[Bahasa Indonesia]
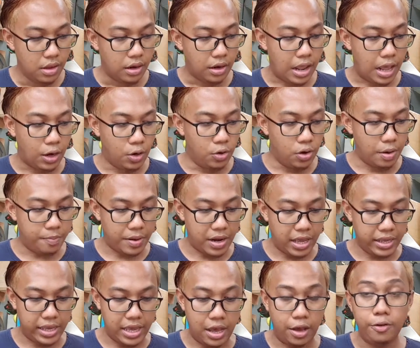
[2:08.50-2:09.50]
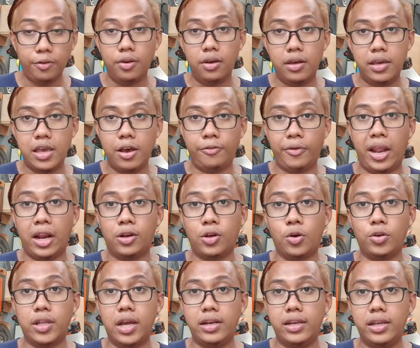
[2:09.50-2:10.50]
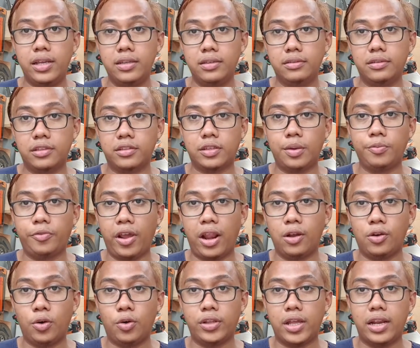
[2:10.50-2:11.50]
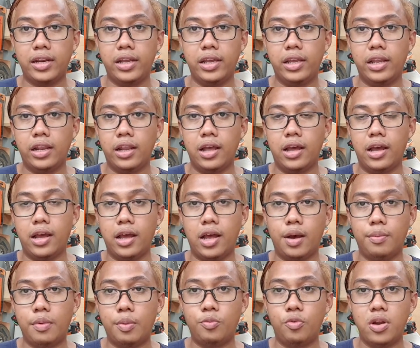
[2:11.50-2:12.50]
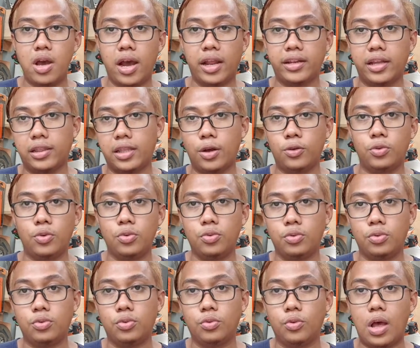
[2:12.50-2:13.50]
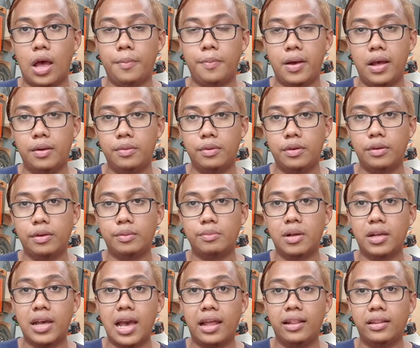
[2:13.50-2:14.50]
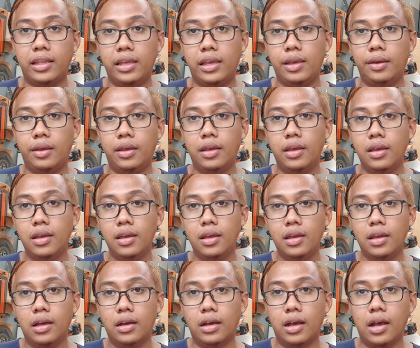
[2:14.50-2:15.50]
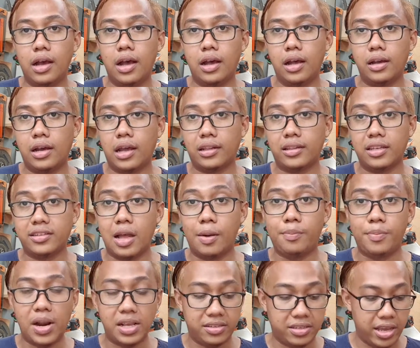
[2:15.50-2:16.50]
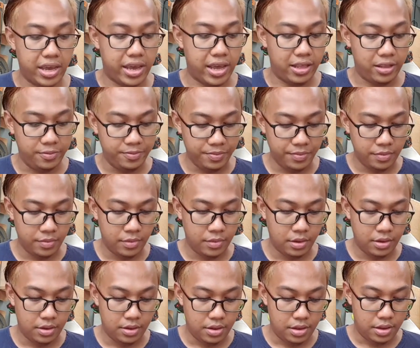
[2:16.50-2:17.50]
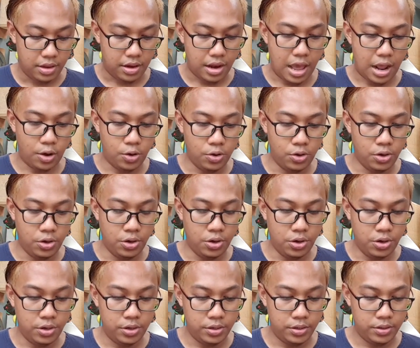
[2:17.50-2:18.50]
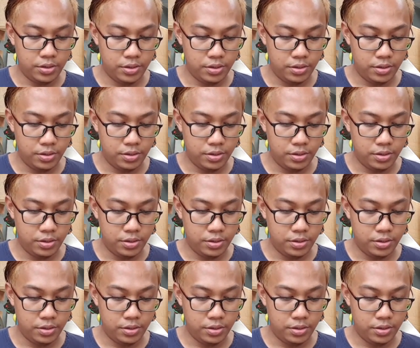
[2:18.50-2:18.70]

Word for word: lalu apalagi ya ya velcro tadi sistem velcro tadi lah, eh, memudahkan kita untuk apa mengganti uh, kertas amplasnya ya lalu